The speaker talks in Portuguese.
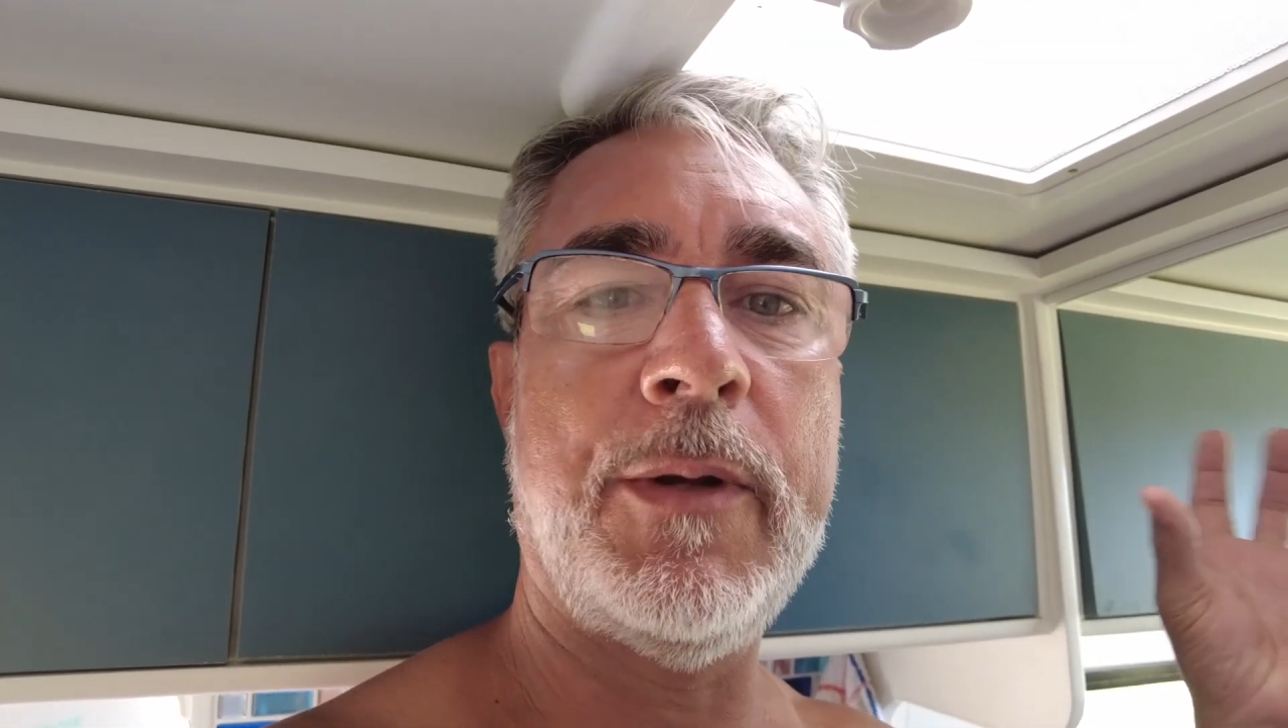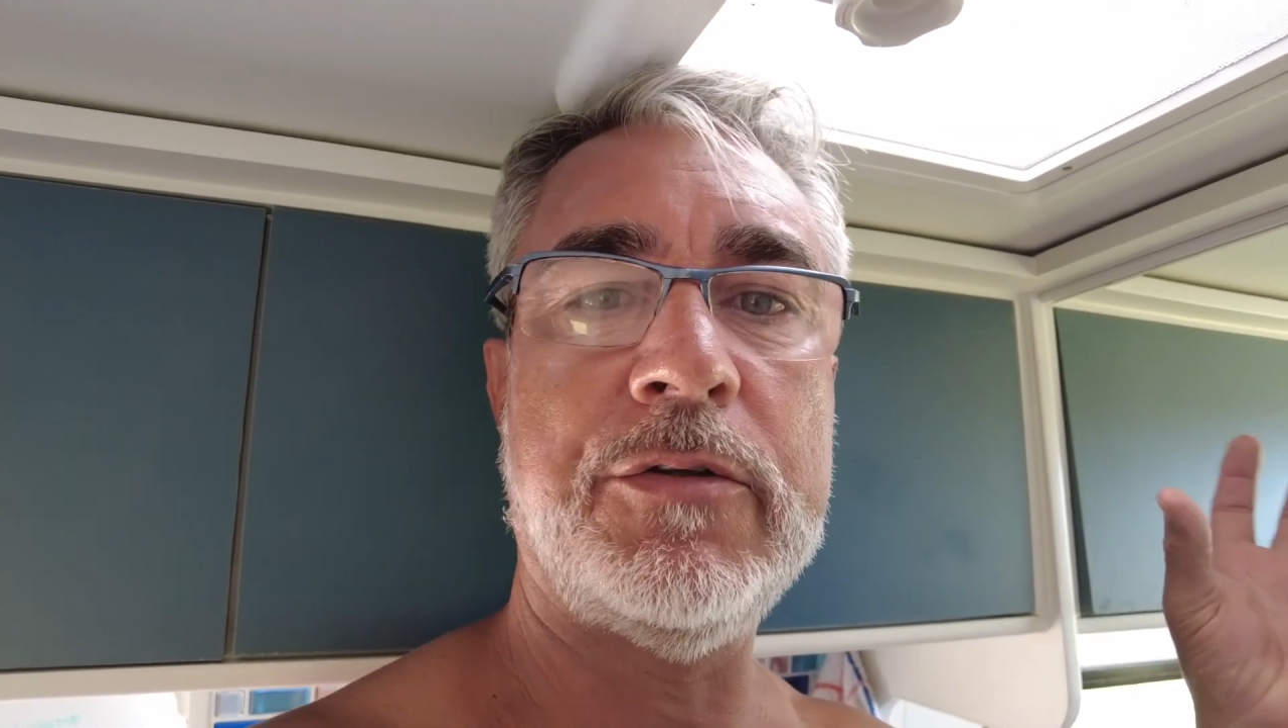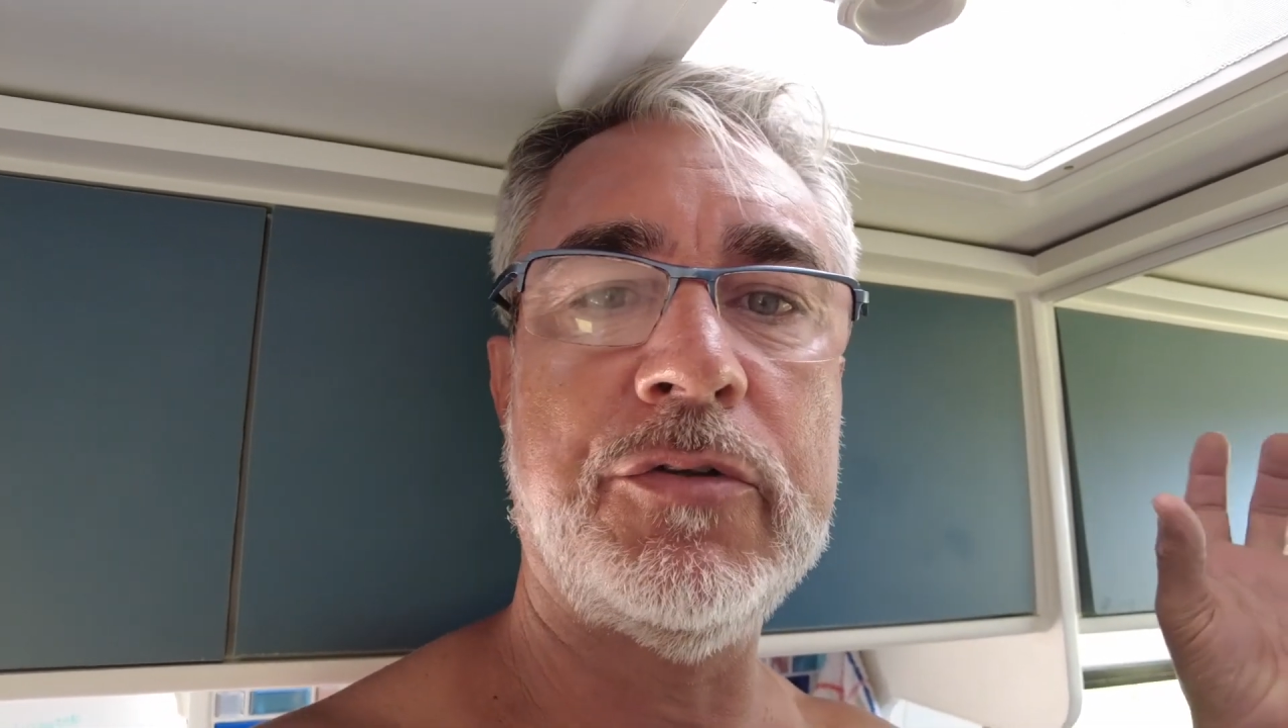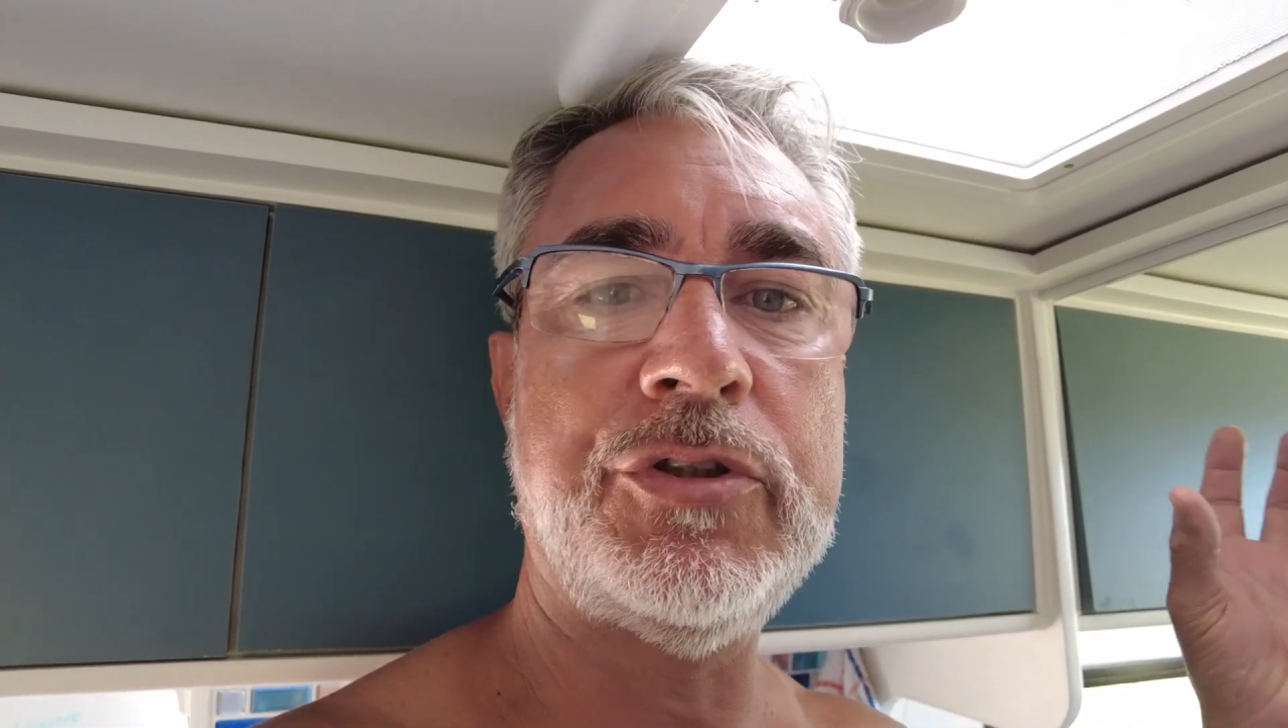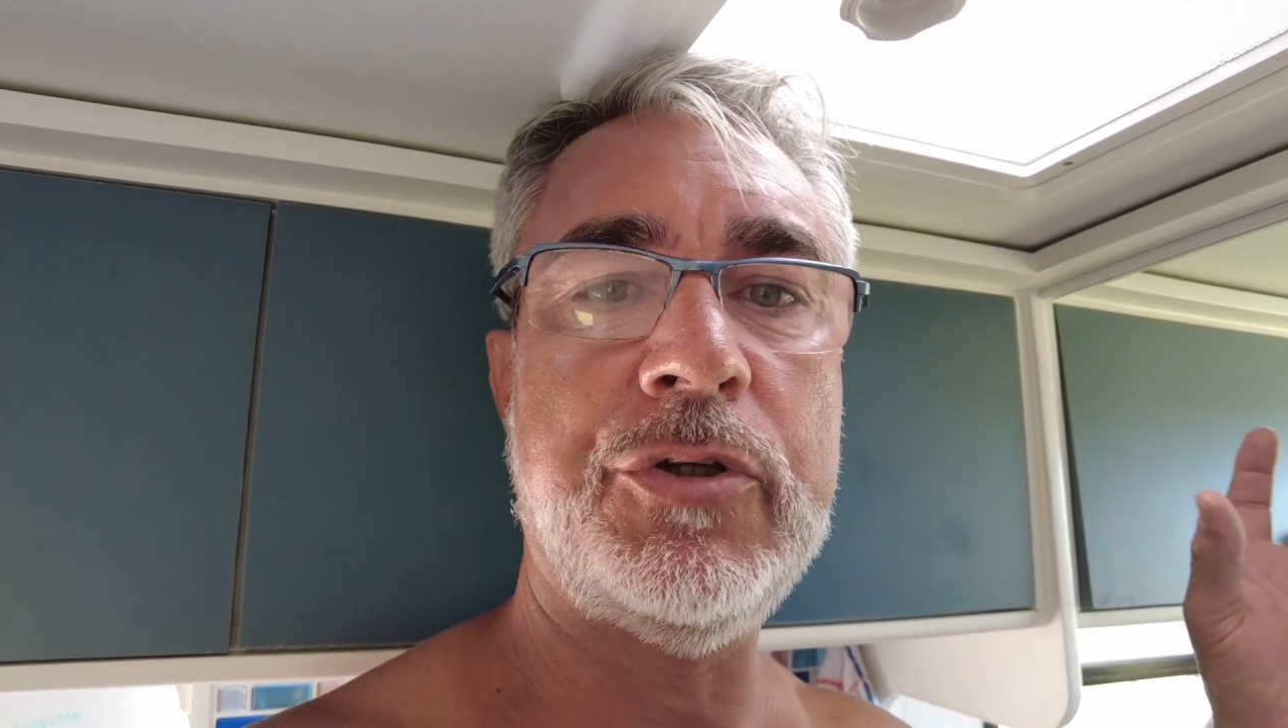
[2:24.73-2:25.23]

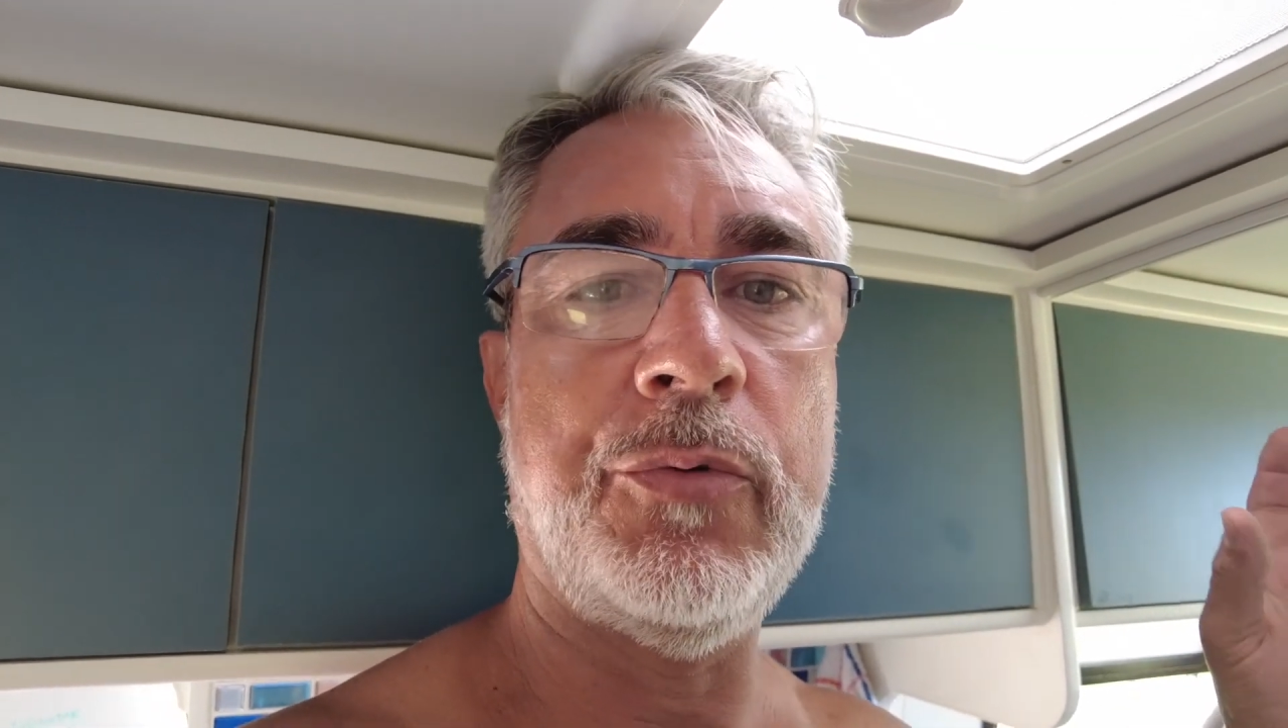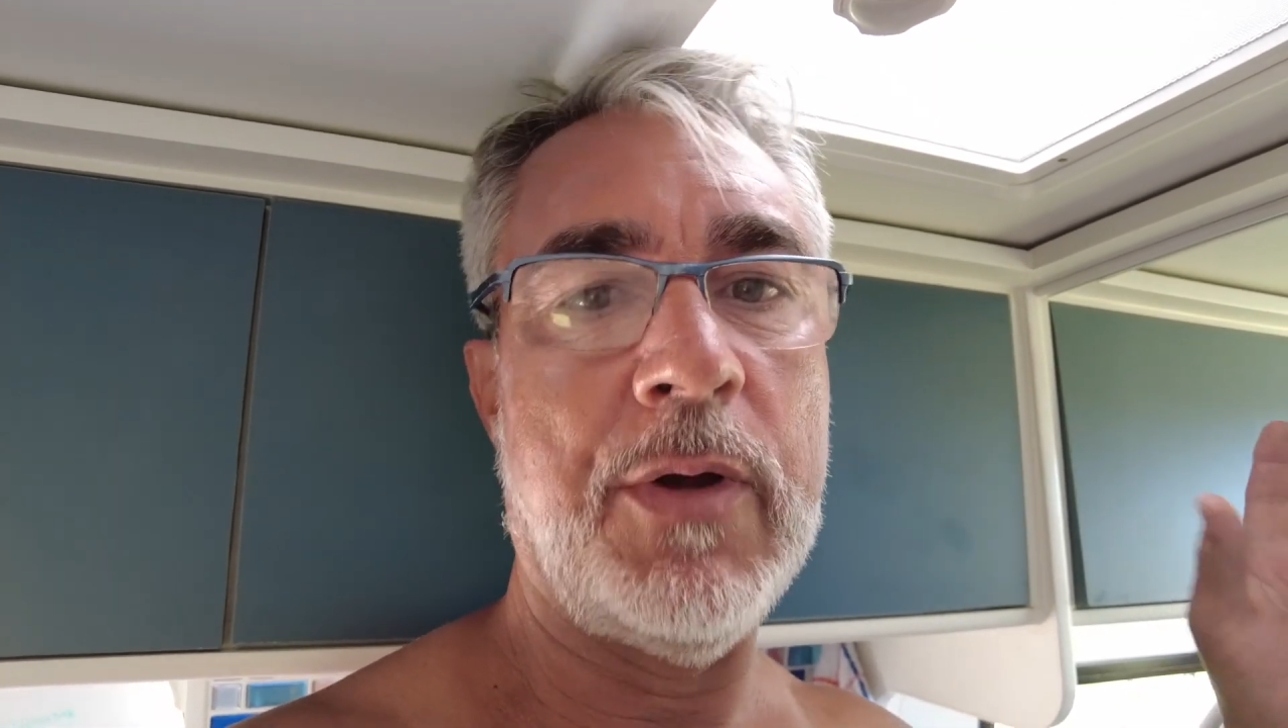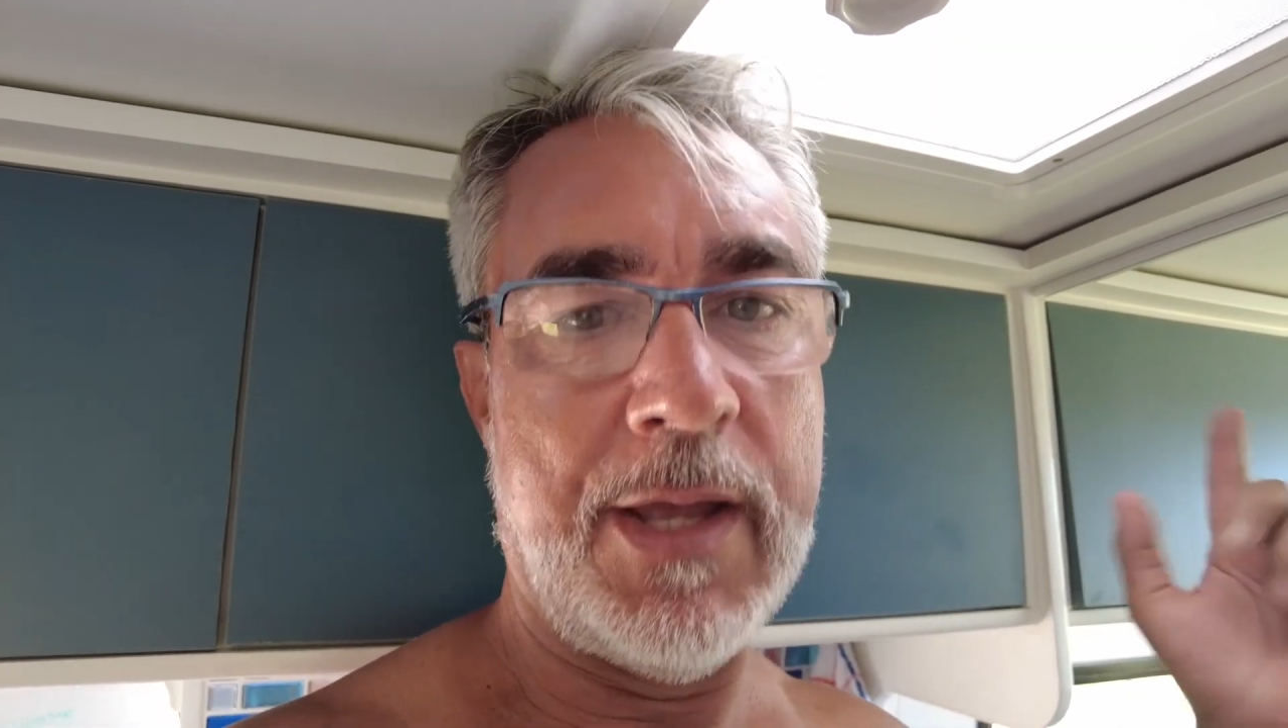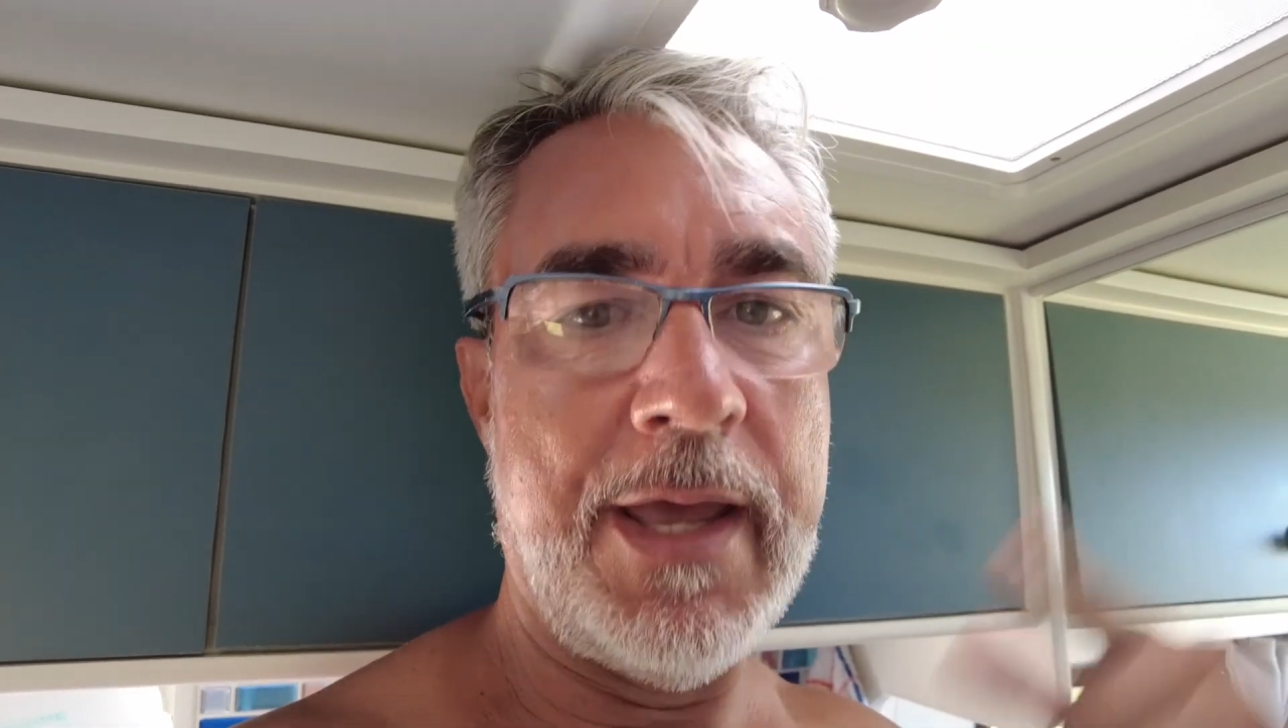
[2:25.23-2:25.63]
mais sutil,